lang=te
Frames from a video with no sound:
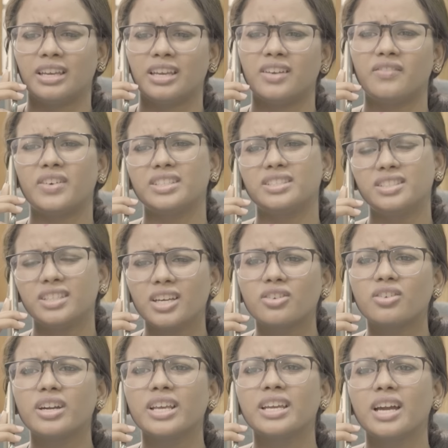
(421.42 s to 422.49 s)
ఏ ఫస్ట్
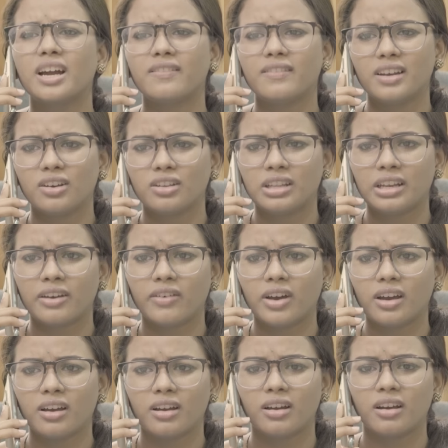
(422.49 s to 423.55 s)
ఇయర్ కూడా ఇంకా కాలే
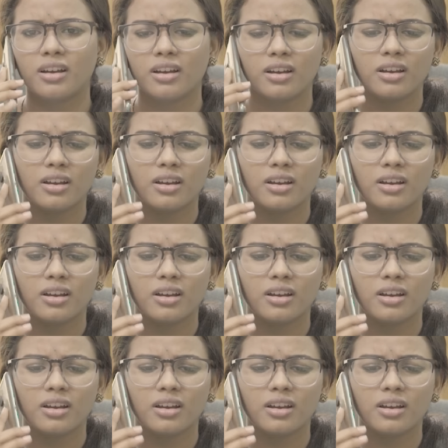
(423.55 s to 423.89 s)
వద్దే